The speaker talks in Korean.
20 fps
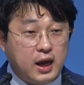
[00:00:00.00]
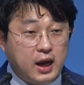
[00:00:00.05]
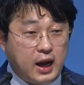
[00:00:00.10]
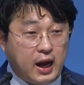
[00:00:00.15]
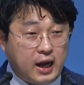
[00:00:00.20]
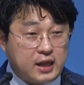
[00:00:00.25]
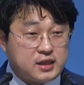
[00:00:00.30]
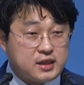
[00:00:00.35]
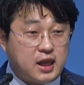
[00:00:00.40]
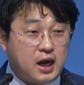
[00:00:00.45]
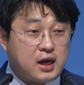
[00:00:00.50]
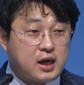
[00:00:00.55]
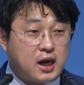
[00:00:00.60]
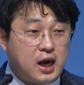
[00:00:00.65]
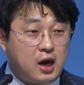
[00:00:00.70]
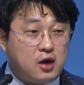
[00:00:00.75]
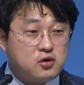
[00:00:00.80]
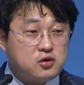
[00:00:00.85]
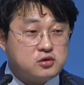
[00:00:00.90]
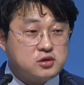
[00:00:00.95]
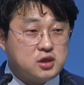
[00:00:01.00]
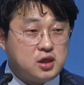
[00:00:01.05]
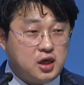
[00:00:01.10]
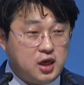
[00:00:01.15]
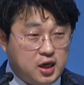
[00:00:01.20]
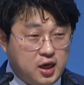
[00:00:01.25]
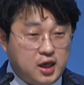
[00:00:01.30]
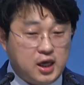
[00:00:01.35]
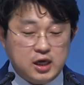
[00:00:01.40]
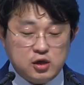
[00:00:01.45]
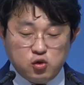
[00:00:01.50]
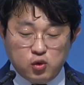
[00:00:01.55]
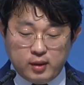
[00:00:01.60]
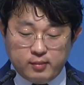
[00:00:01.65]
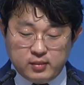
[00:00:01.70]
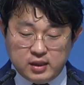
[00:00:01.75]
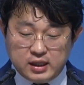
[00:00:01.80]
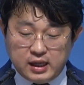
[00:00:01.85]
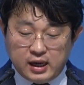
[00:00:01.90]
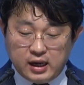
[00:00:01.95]
안타까운 일이기도
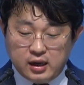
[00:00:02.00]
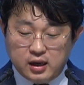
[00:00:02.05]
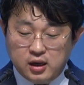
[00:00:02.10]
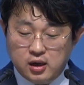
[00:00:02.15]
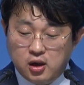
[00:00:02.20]
합니다.